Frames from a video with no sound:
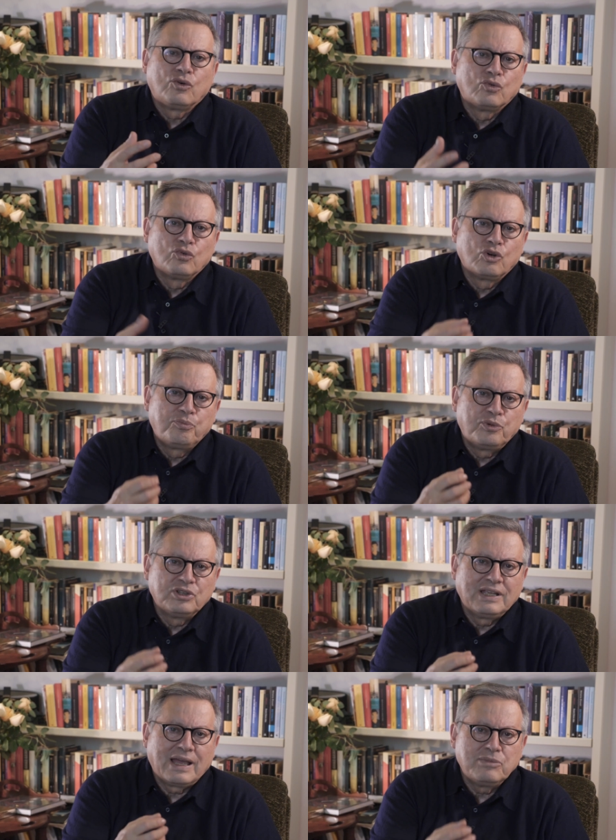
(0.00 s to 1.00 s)
con un
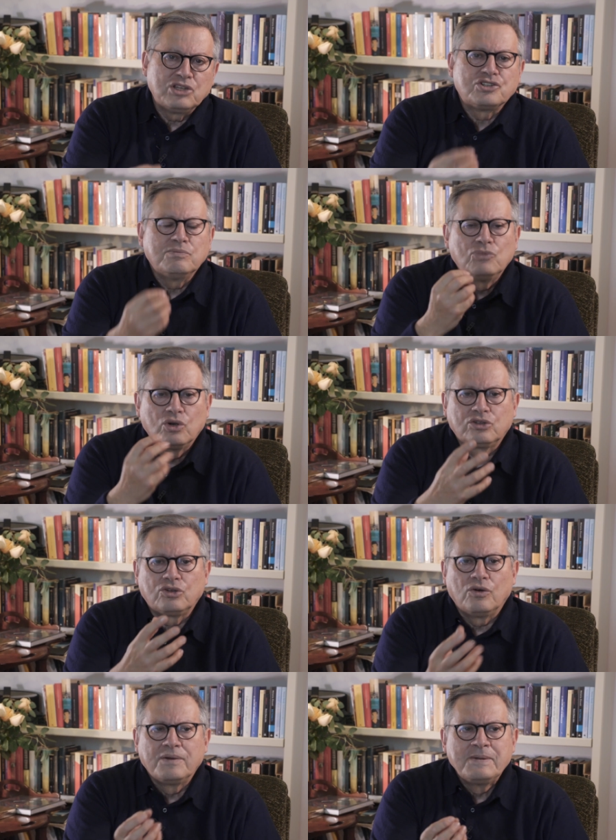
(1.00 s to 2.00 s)
gruppo di amici
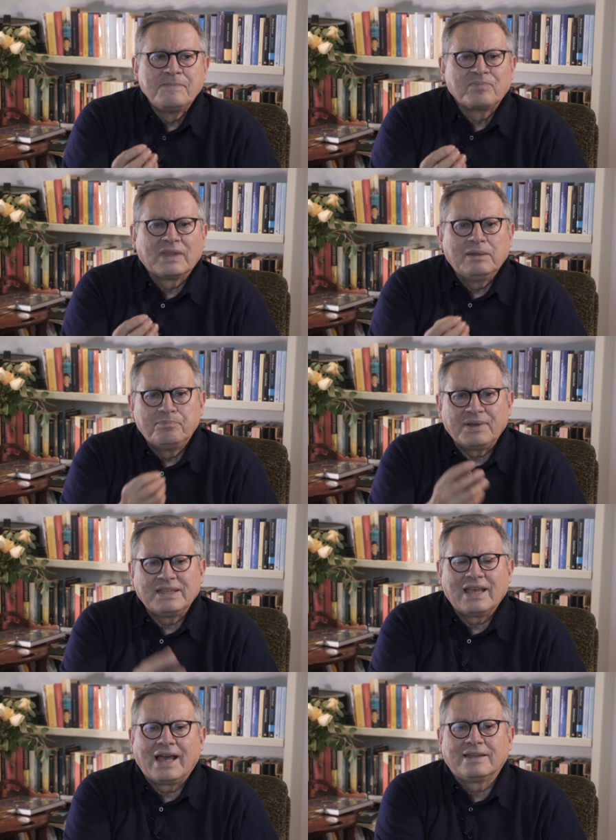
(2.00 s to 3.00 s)
molto
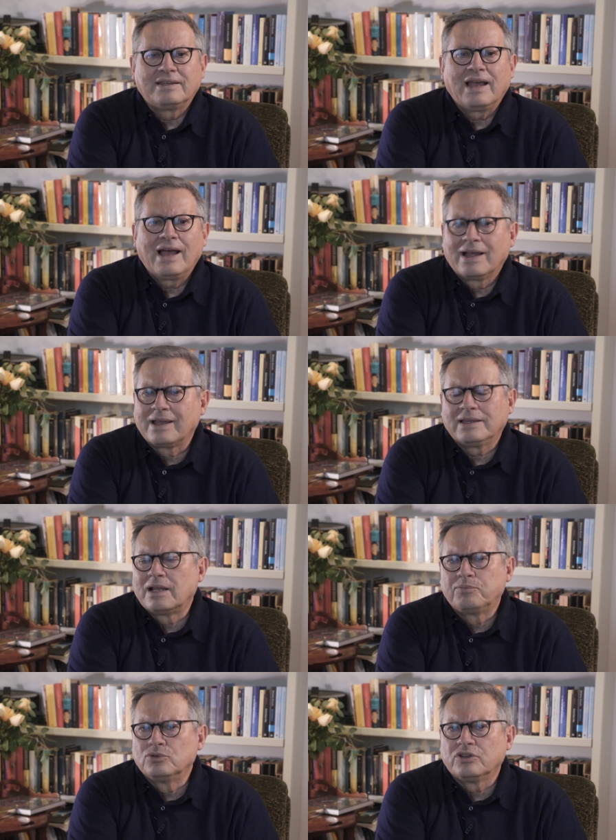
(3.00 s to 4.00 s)
impegnati anche
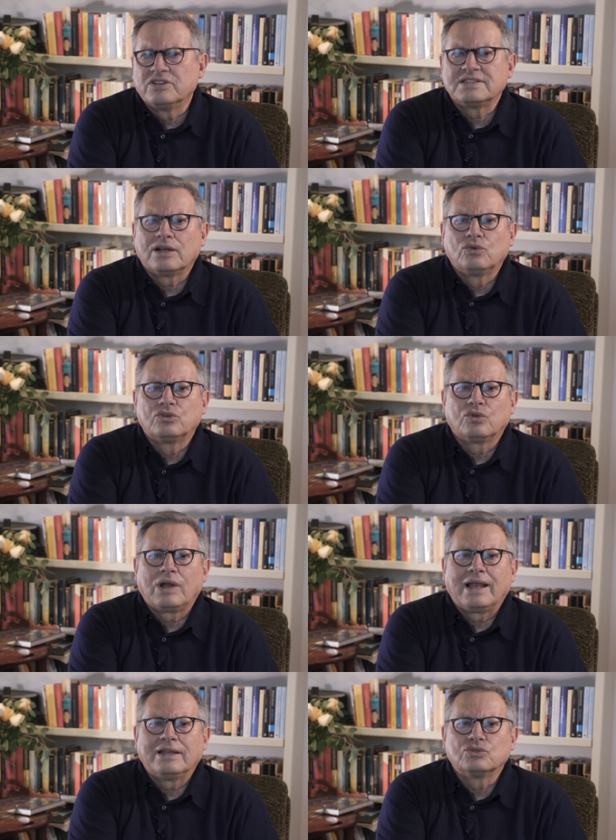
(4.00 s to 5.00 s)
dal punto di vista
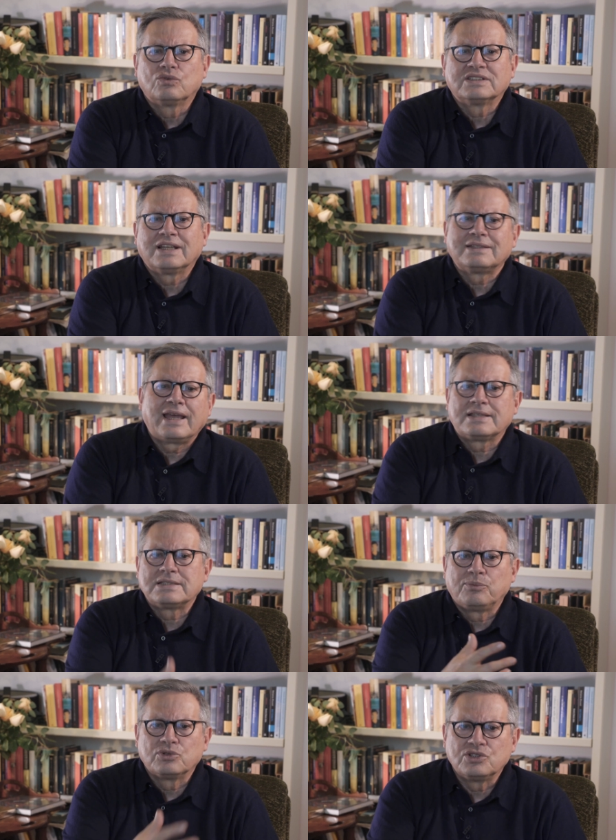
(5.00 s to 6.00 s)
culturale su questa
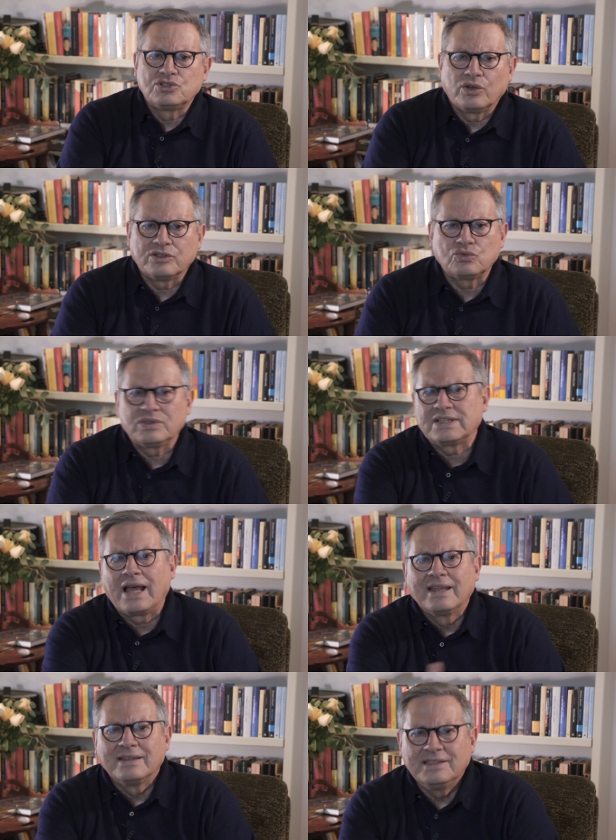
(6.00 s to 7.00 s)
terza posizione, su
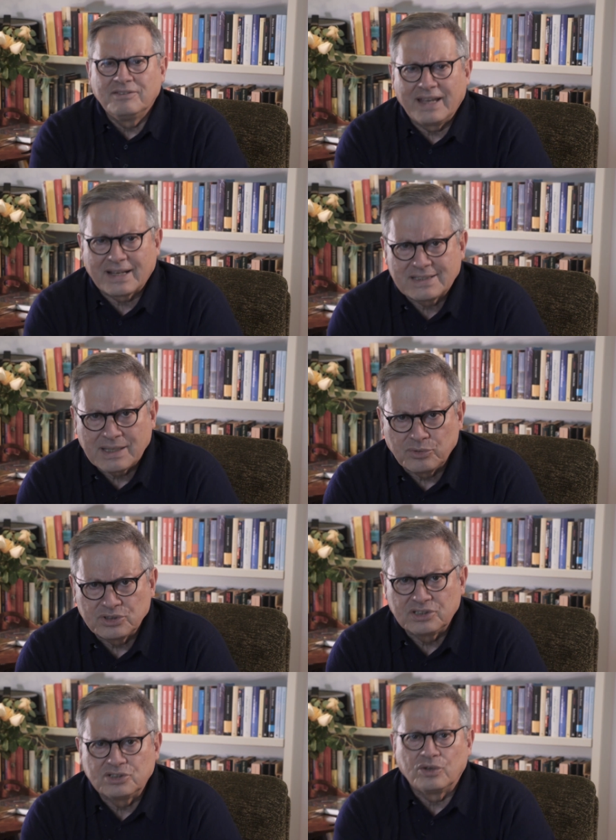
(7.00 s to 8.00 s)
questa diversa
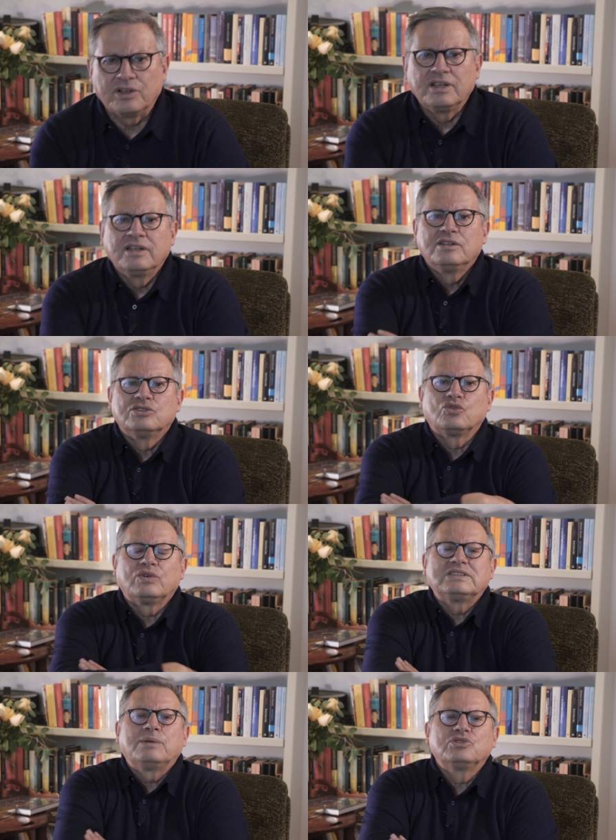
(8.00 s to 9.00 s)
posizione, su
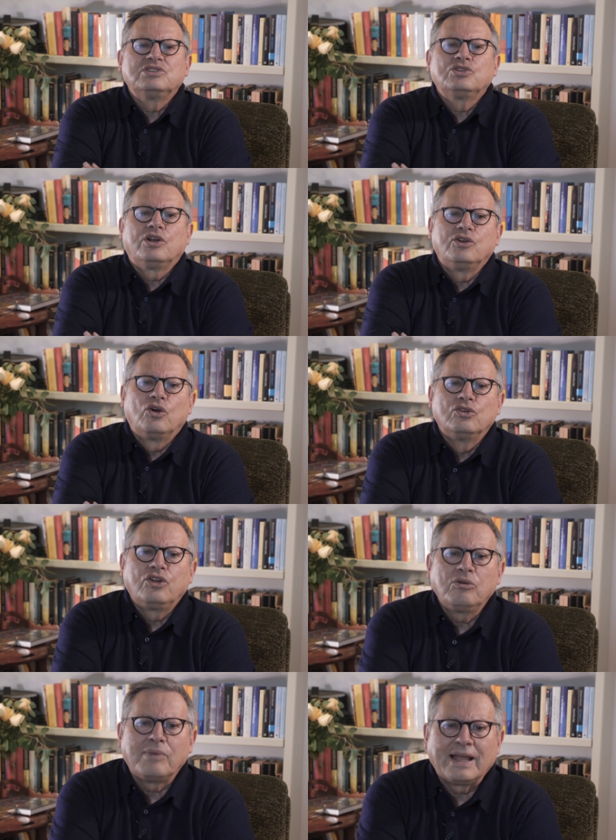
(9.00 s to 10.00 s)
questa posizione non
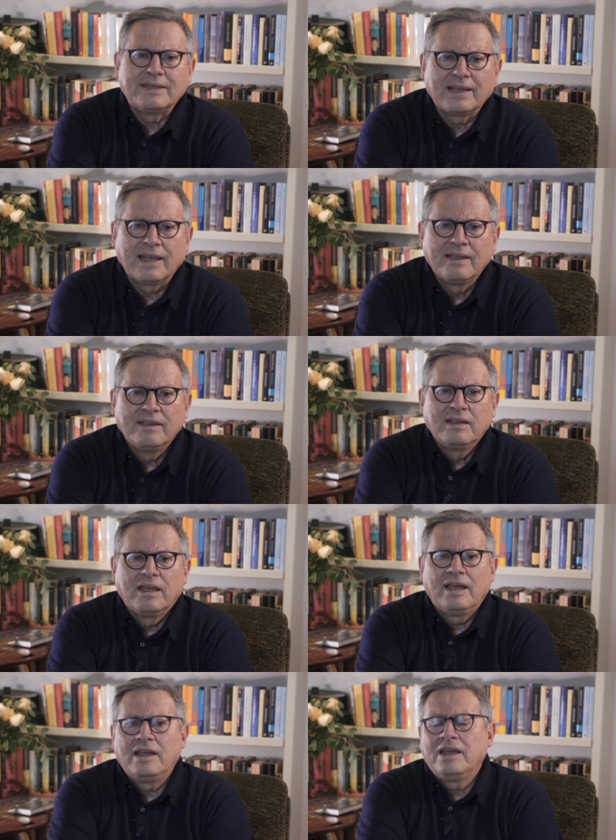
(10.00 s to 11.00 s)
dogmatica,
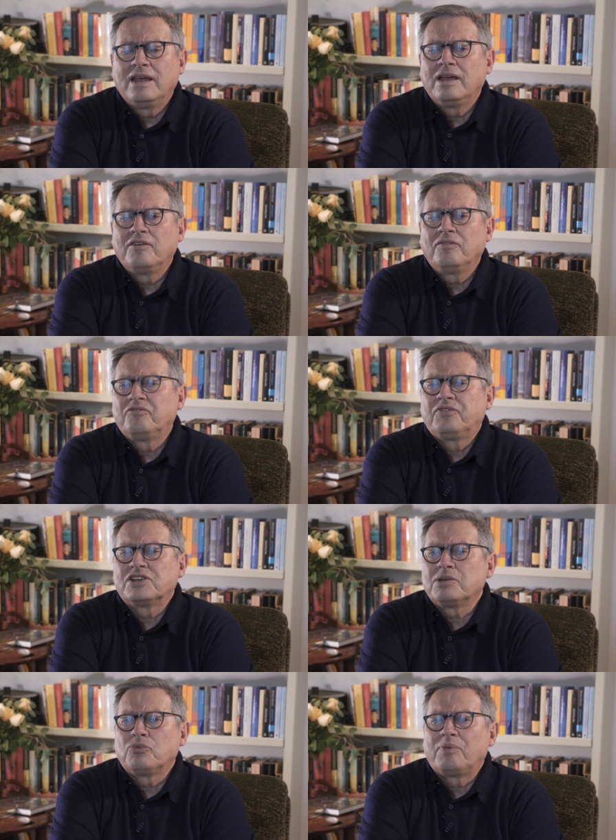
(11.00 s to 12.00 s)
eh,
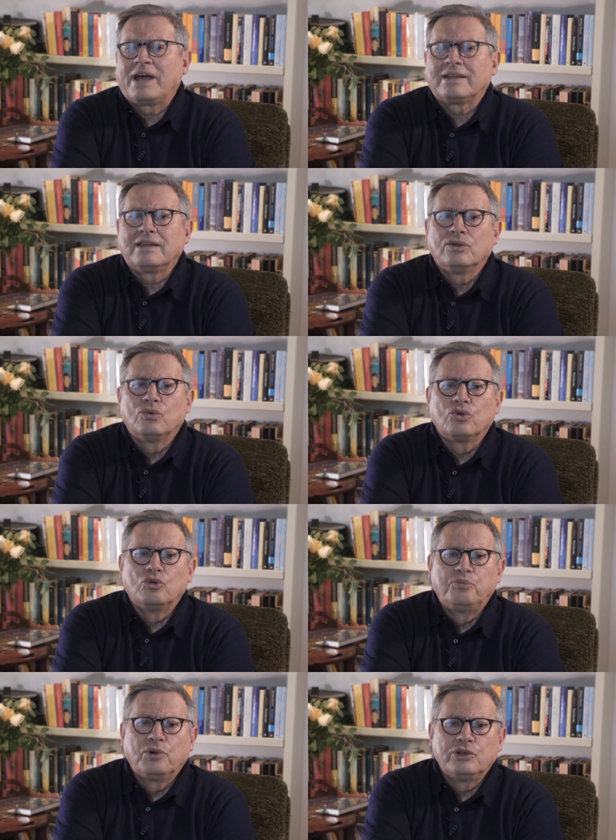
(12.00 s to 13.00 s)
facemmo parte di un
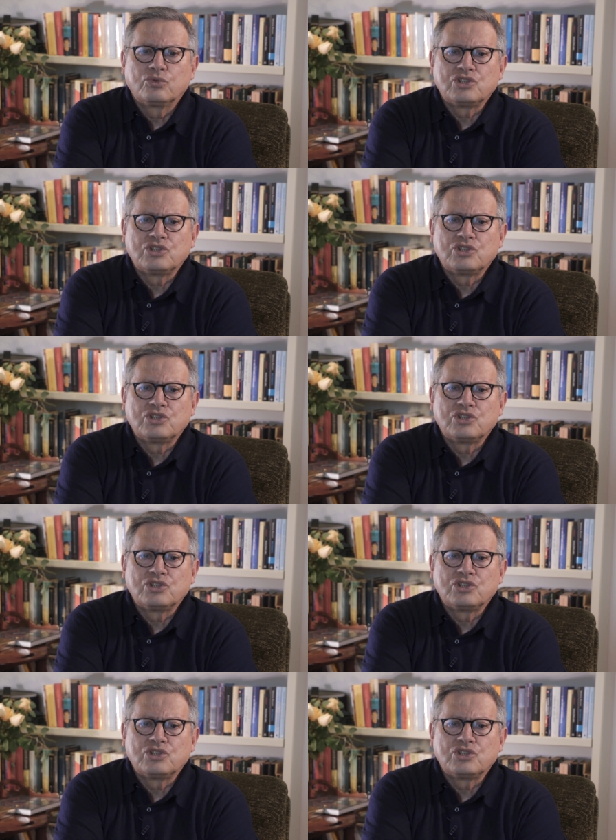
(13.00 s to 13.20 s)
gruppo, gli